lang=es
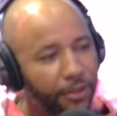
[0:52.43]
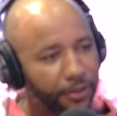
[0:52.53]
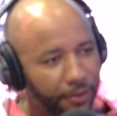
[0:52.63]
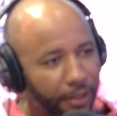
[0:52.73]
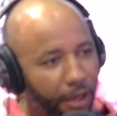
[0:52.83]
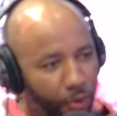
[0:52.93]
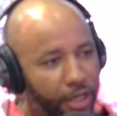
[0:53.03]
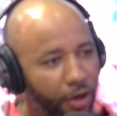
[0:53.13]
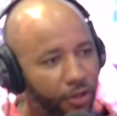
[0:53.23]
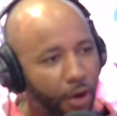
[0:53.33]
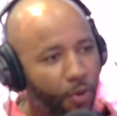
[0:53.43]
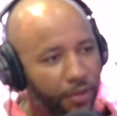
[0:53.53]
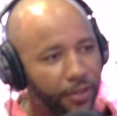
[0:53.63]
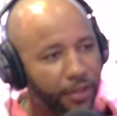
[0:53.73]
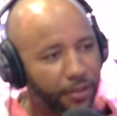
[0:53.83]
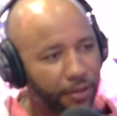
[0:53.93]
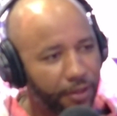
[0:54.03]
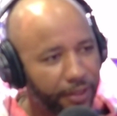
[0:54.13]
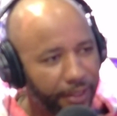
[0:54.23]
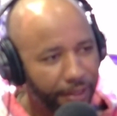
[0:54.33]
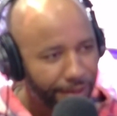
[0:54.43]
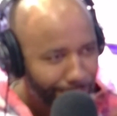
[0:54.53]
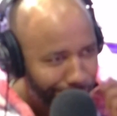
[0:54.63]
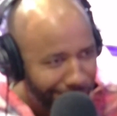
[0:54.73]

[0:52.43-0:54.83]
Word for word: De Willy no, se puede corregir.